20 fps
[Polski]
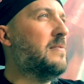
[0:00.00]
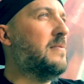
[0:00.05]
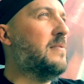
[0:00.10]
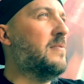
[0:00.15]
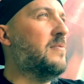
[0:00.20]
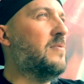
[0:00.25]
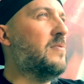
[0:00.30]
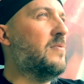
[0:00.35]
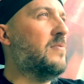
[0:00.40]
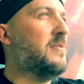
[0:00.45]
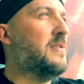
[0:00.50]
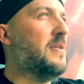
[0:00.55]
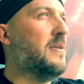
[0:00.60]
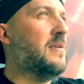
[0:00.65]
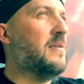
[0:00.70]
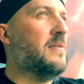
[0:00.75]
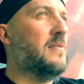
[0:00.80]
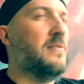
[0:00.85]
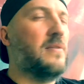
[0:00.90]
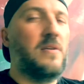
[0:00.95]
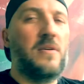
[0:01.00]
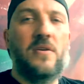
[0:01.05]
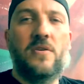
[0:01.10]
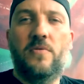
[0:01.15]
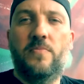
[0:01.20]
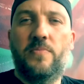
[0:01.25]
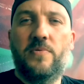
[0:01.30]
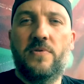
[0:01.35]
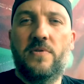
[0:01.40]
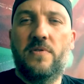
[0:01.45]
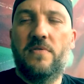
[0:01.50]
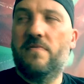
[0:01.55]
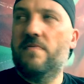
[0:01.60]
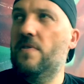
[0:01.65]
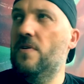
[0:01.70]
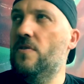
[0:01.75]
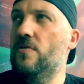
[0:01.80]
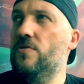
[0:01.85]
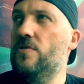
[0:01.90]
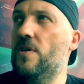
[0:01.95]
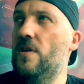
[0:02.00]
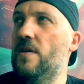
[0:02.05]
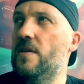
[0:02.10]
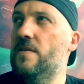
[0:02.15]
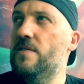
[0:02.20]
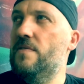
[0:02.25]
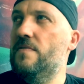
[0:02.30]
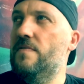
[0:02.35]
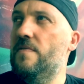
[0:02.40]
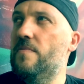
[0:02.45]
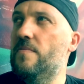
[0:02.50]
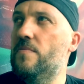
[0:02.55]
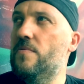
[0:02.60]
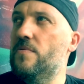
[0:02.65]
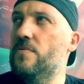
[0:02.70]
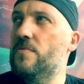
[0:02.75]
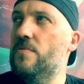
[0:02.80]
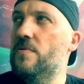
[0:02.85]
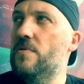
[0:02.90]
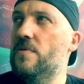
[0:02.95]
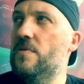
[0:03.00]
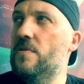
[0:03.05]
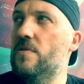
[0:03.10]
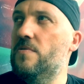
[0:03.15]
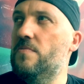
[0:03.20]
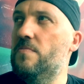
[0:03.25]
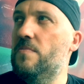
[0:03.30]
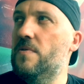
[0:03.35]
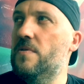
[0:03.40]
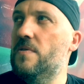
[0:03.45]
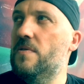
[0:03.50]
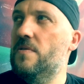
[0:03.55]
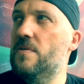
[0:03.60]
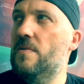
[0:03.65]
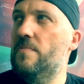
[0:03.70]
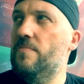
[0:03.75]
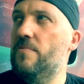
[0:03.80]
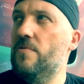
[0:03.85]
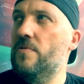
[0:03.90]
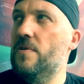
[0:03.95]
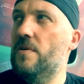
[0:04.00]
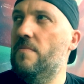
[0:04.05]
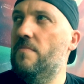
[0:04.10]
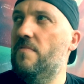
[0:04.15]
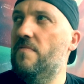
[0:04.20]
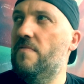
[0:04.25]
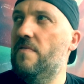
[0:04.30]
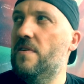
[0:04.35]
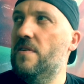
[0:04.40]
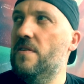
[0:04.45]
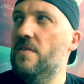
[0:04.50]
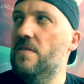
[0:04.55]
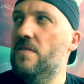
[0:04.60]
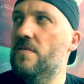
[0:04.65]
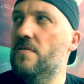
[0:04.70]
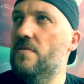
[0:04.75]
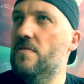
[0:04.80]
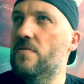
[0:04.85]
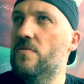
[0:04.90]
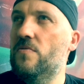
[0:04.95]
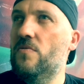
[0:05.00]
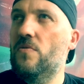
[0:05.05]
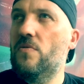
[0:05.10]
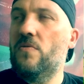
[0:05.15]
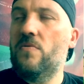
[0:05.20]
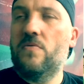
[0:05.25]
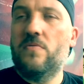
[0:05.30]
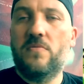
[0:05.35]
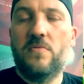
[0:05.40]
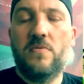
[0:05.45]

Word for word: ten rodzaj takiego pozytywnego szaleństwa. Po prostu jesteśmy zaprogramowani do